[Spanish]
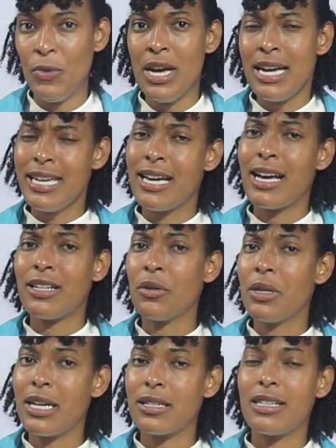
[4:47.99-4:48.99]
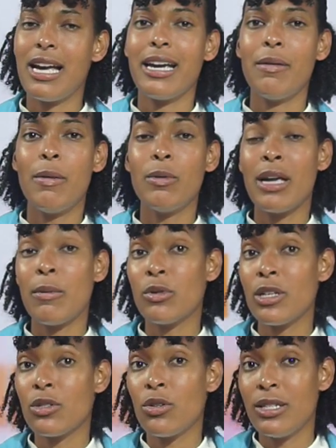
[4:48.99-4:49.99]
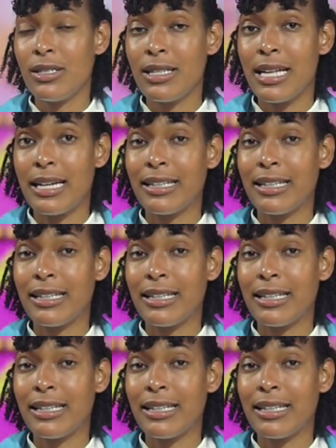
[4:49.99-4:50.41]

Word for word: Y en caso de que sea que vamos a solicitar,